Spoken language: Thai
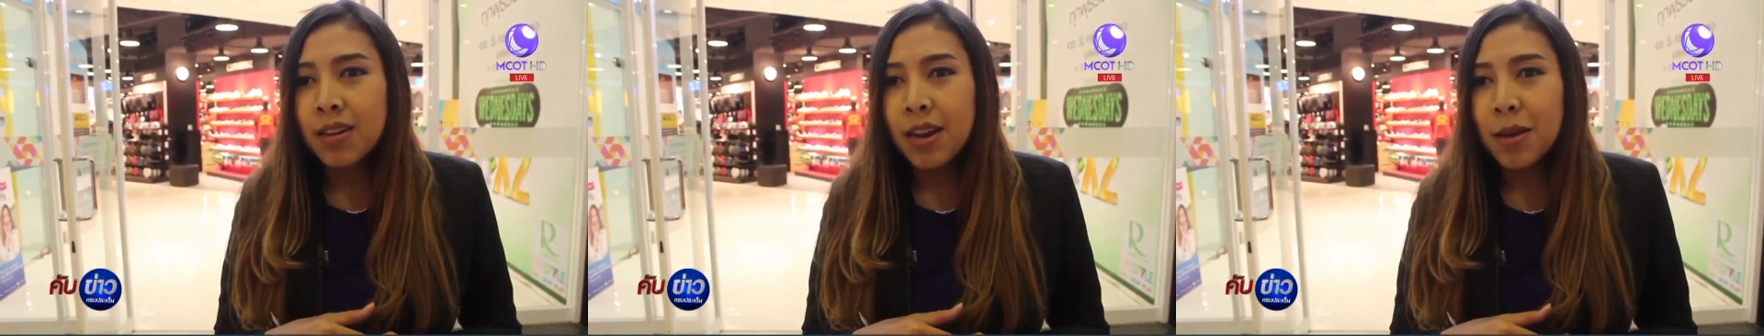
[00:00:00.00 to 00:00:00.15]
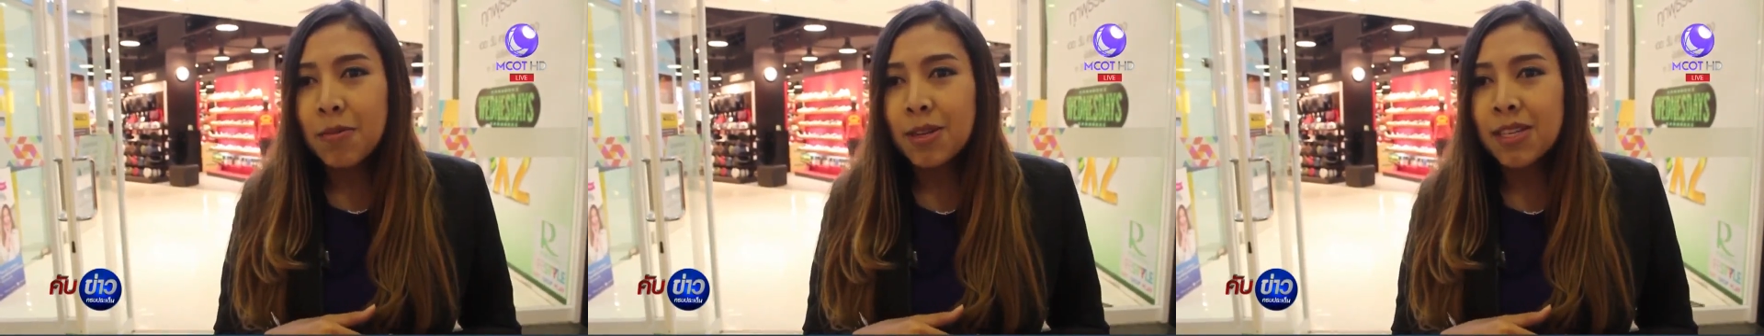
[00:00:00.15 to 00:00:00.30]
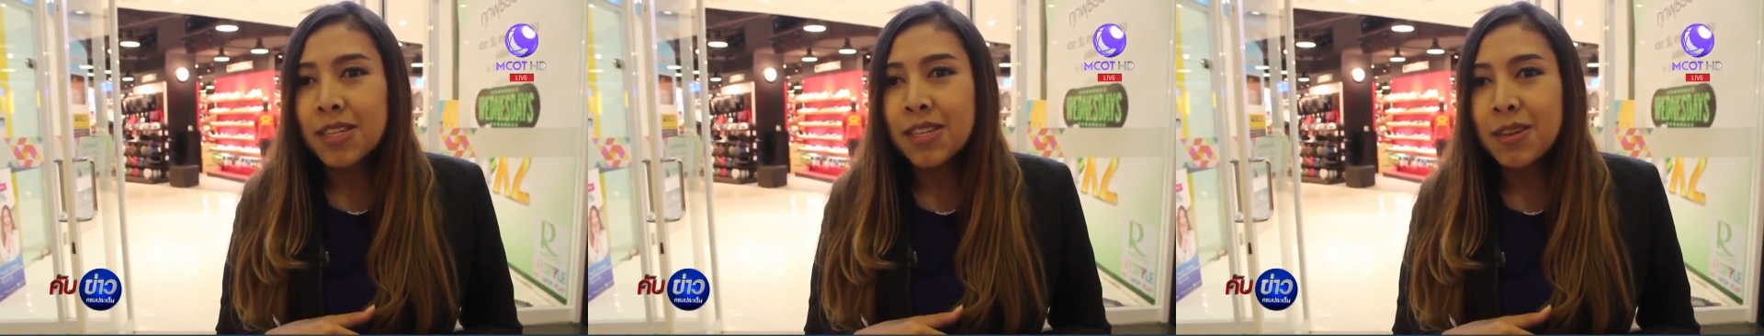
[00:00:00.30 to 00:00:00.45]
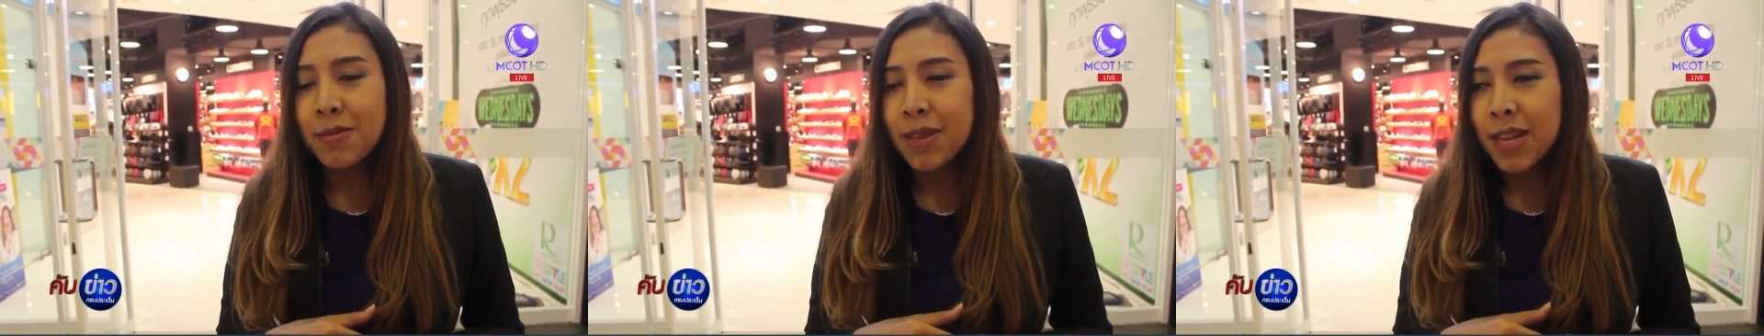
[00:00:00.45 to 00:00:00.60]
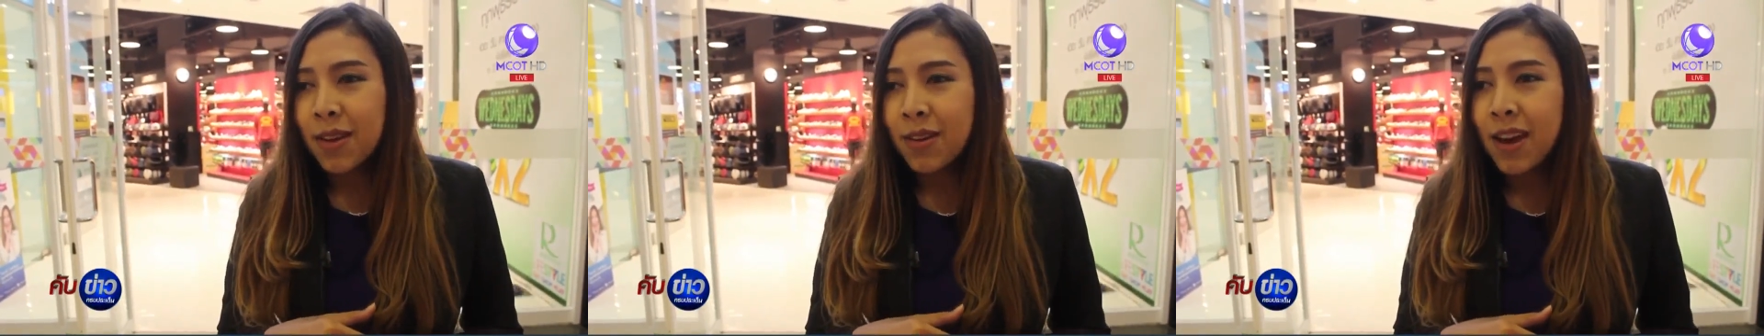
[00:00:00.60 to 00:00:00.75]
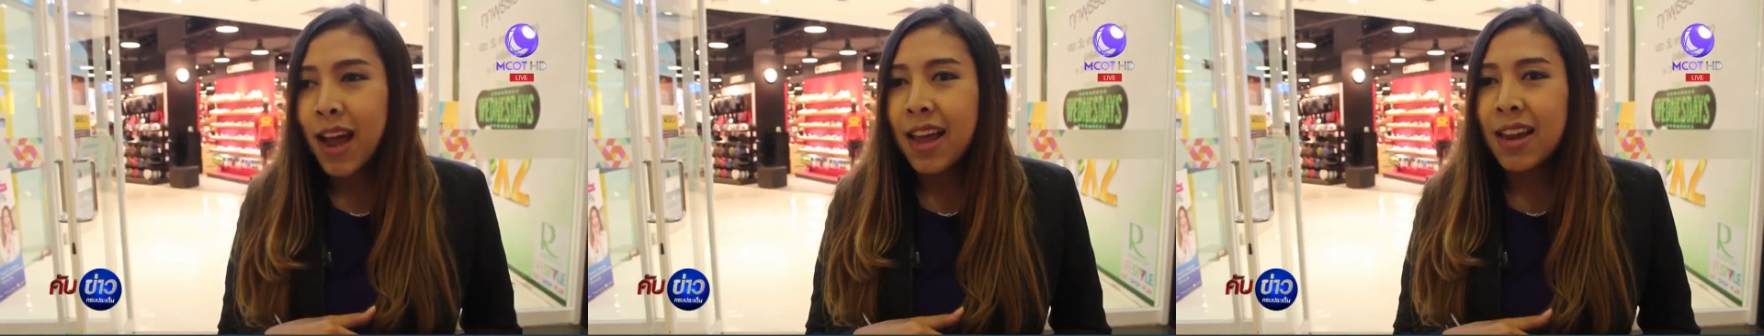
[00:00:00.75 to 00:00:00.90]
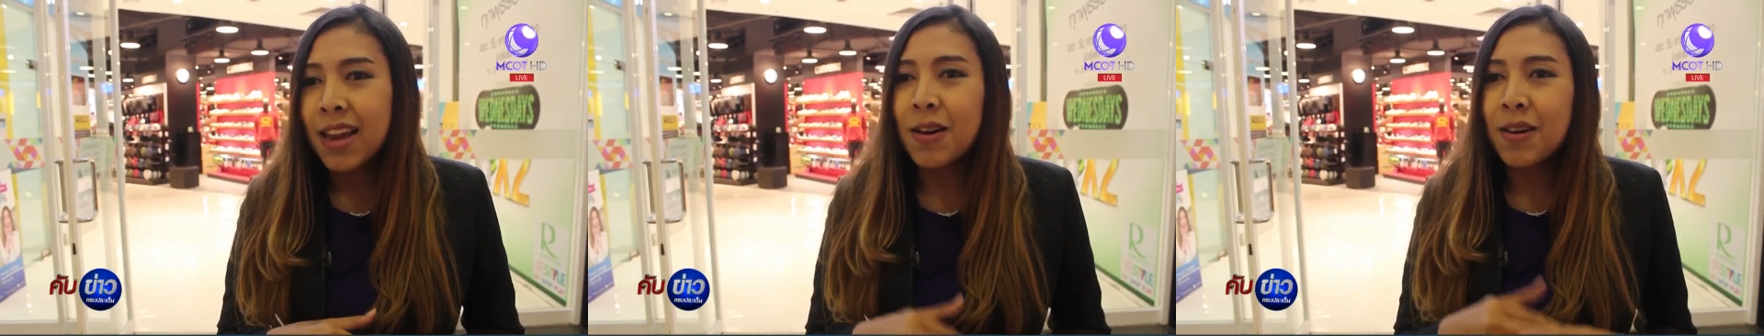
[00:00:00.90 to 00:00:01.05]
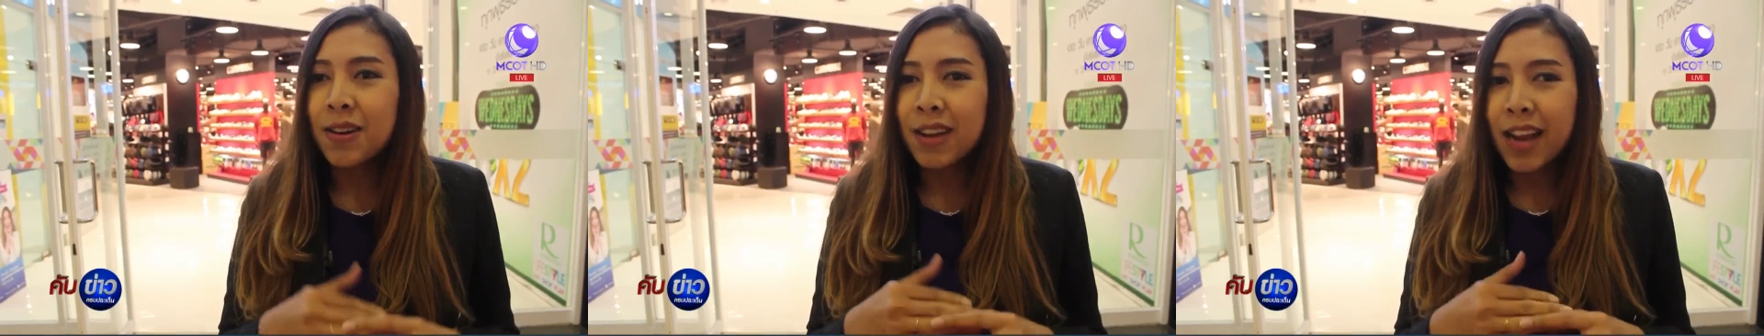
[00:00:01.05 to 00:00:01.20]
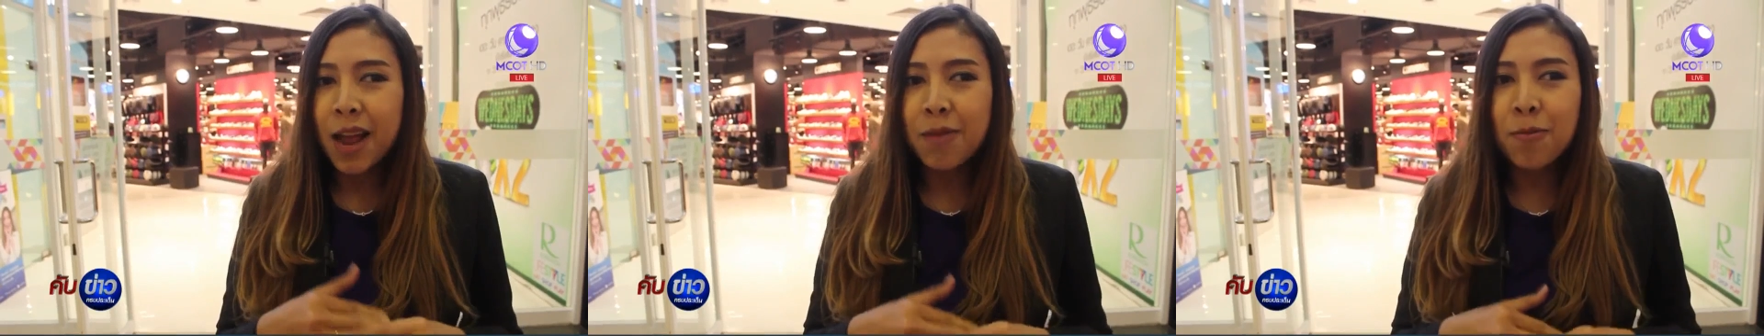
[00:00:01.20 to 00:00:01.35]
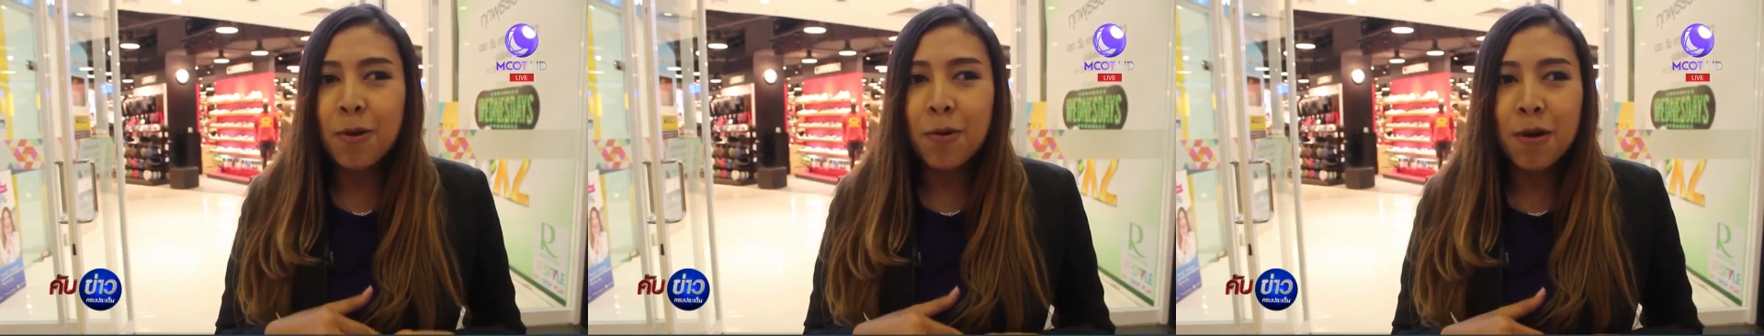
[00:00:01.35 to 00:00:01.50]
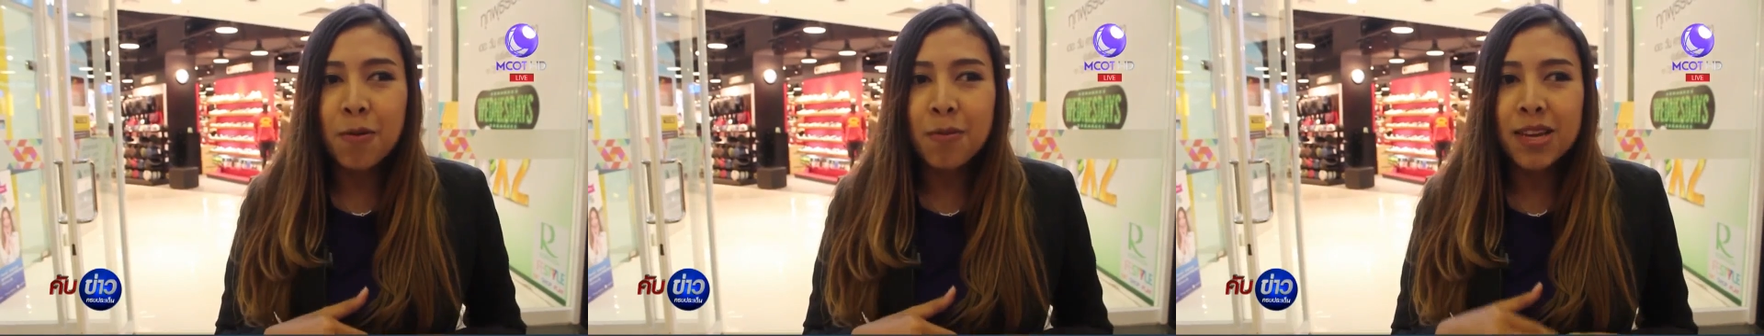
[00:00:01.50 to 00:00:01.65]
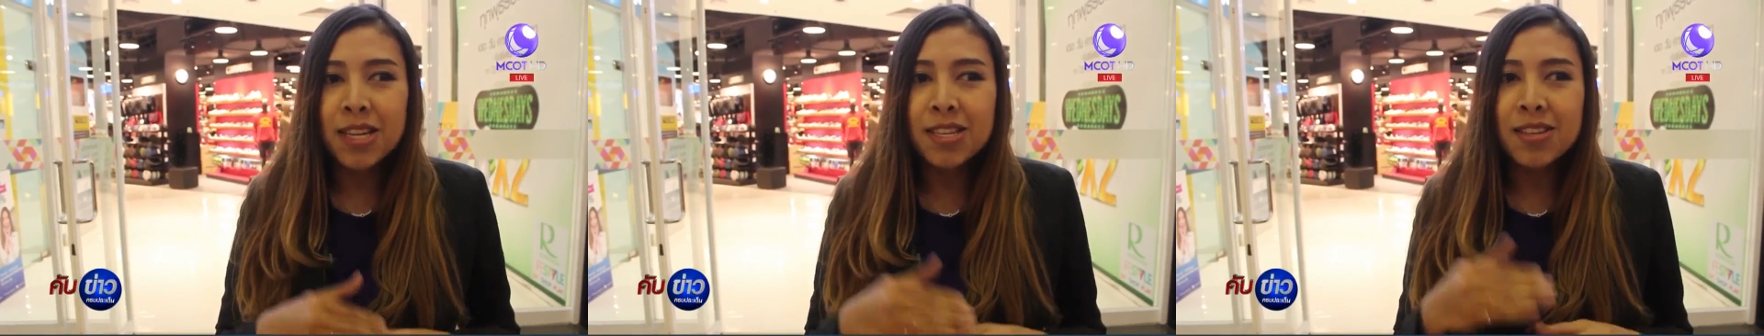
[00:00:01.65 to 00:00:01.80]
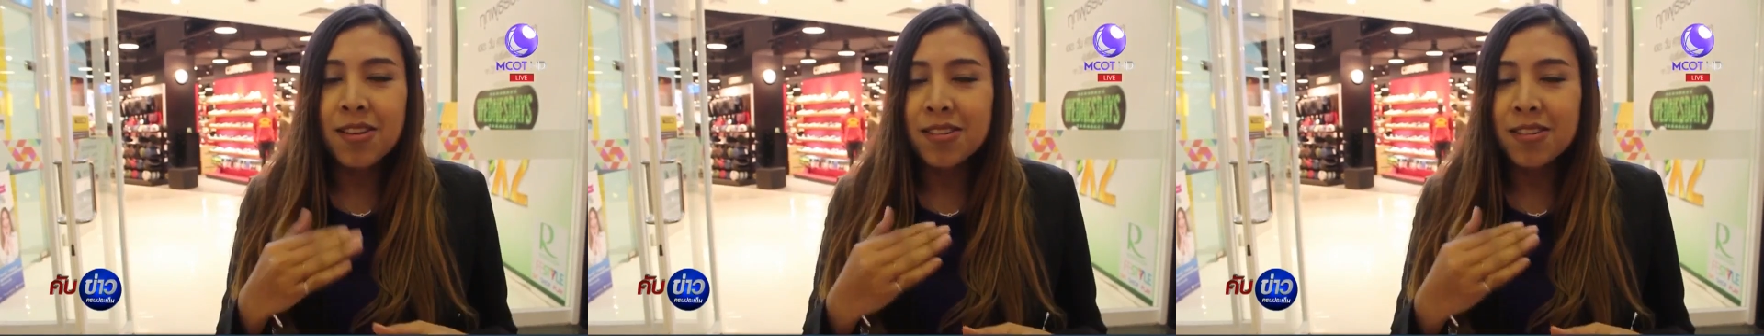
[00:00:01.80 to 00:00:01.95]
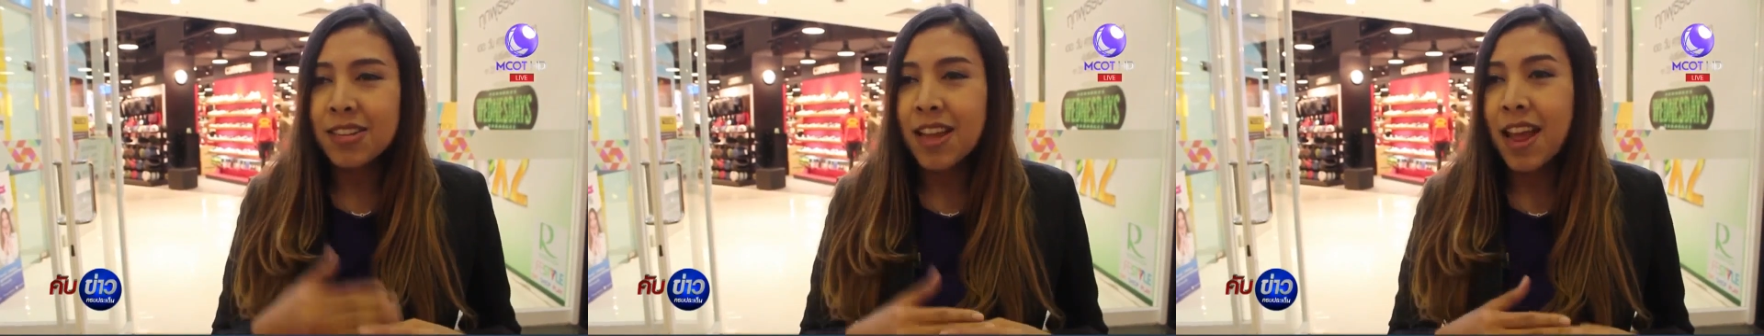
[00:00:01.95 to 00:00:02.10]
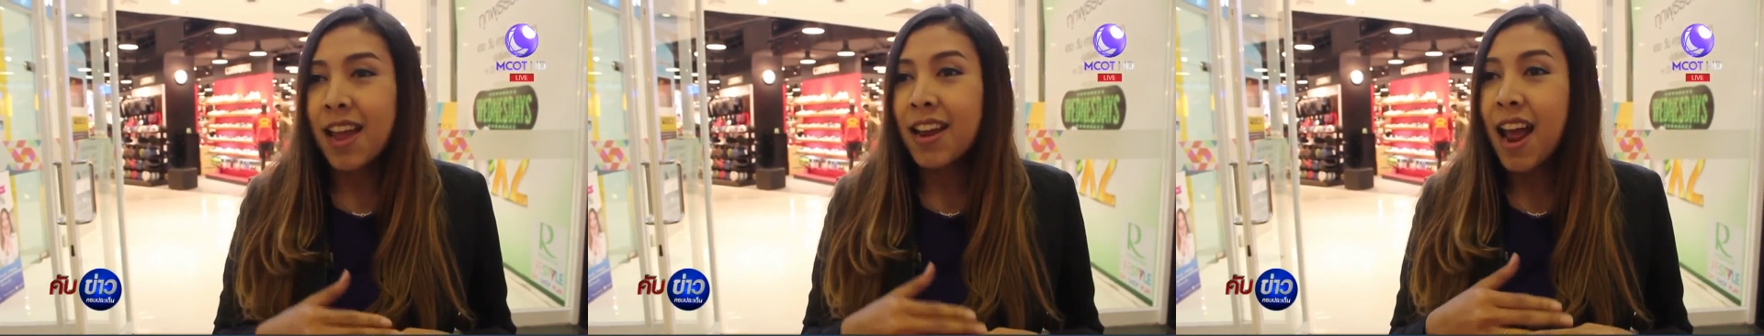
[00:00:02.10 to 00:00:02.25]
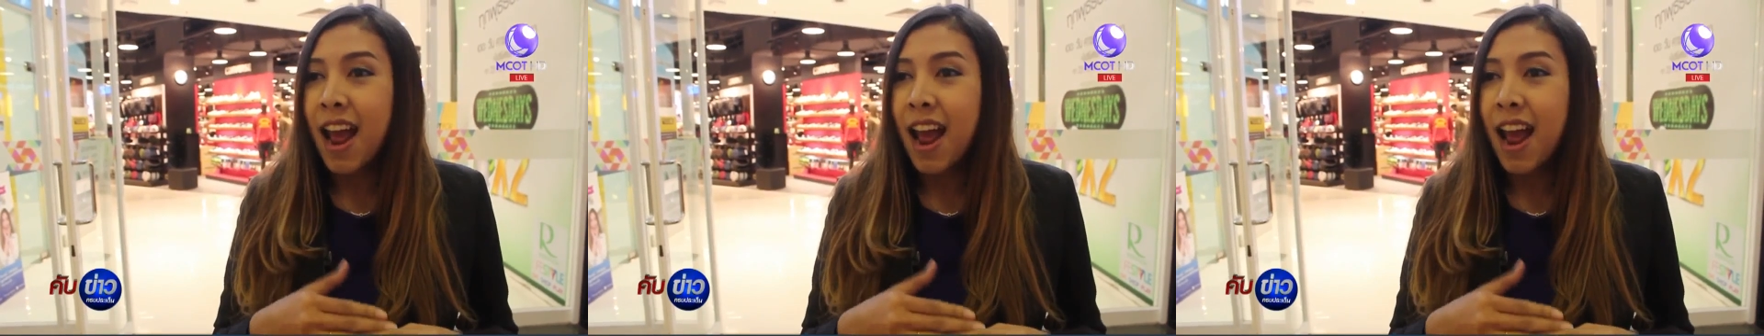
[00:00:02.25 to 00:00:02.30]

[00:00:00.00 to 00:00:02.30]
ในบัญชีมีเท่าไหร่แล้วแกล้งบอกว่ามี สองแส